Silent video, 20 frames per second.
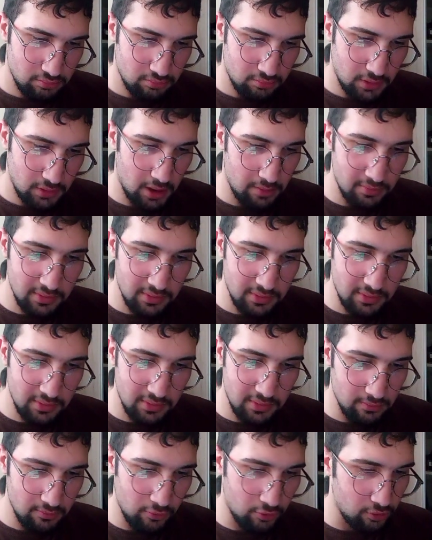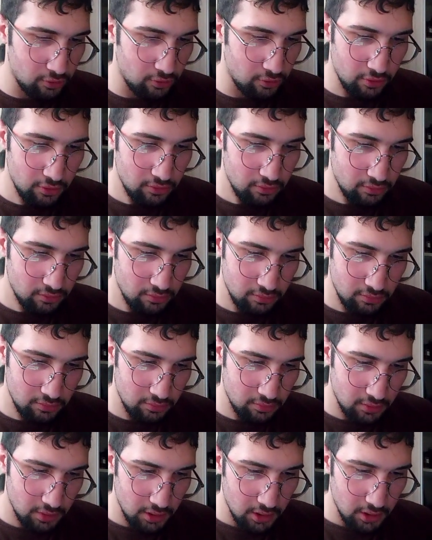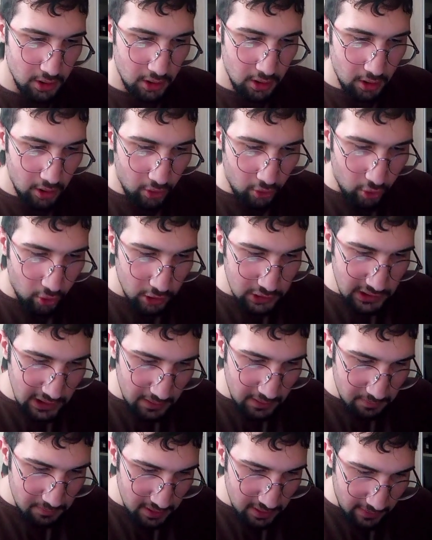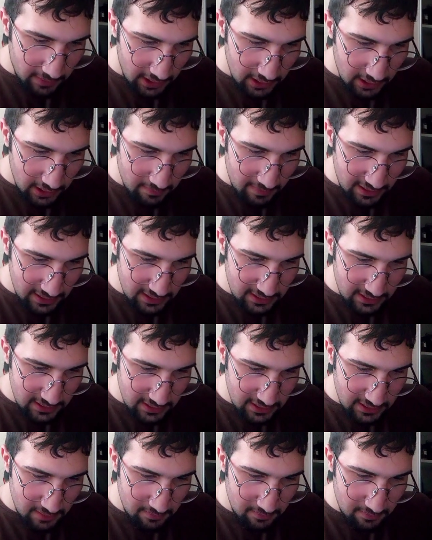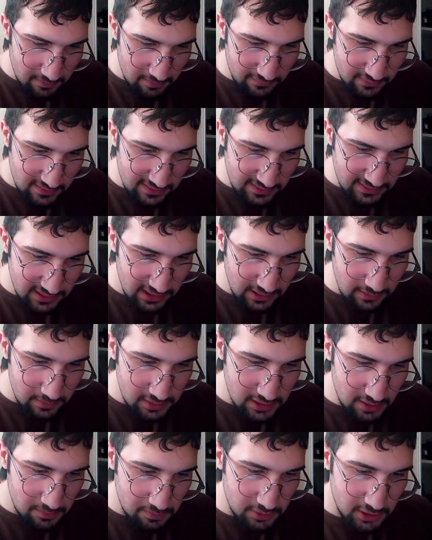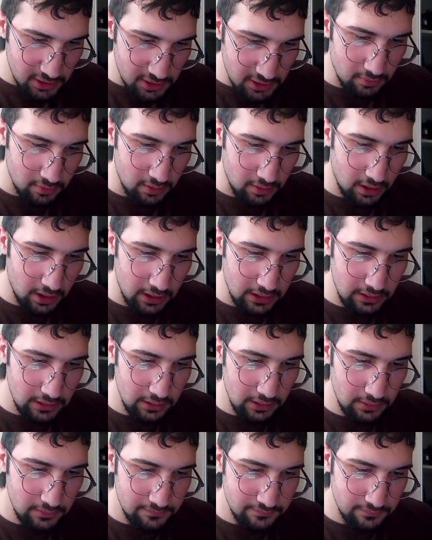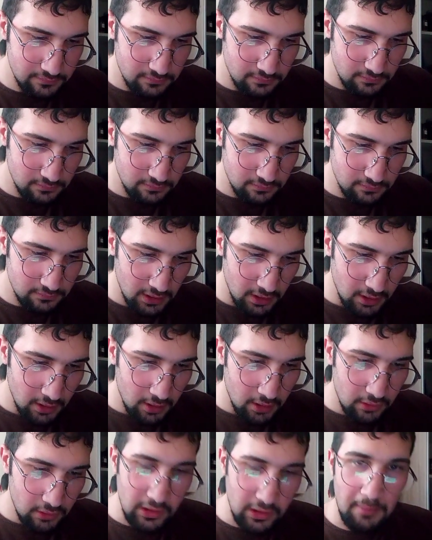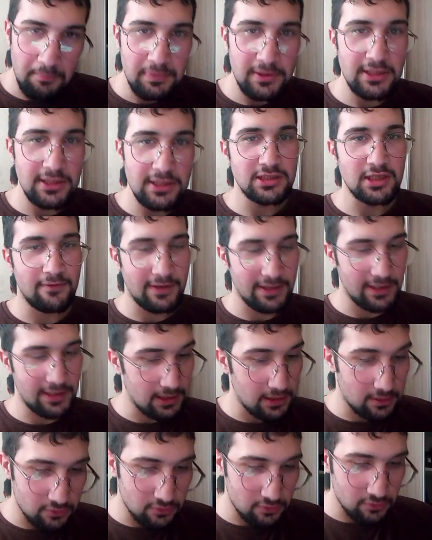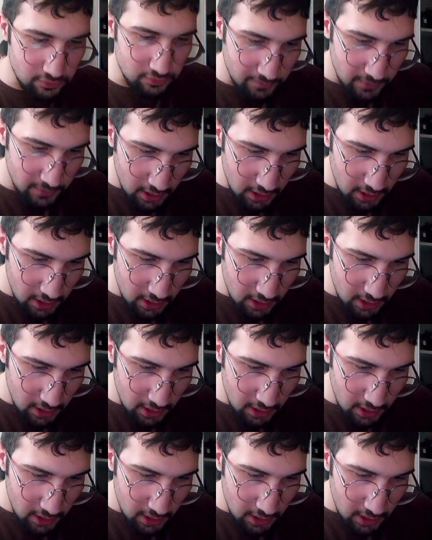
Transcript: Emin değilim oluyor. Ortağın bir mahalle marketten ya da manavdan satın alabilecek bir şey mi? Hayır. Lan bilir var helal olsun.